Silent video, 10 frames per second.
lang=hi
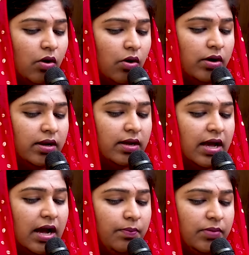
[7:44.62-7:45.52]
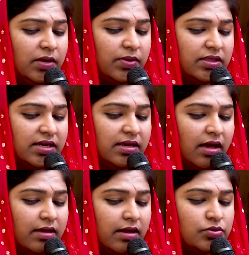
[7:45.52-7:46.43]
और अपनी प्रतिज्ञा
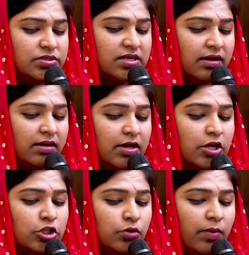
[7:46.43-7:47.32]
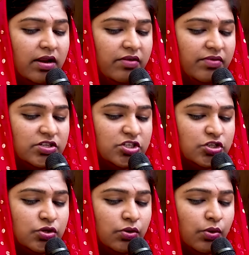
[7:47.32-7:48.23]
के अनुसार तुम्हारे
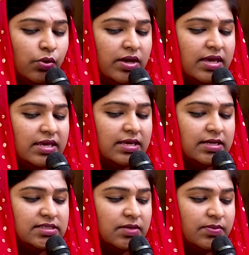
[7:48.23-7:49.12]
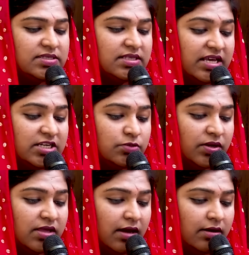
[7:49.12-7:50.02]
वंशजों को यह समस्त देश
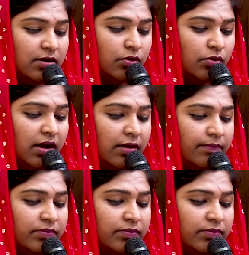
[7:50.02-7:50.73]
प्रदान करूंगा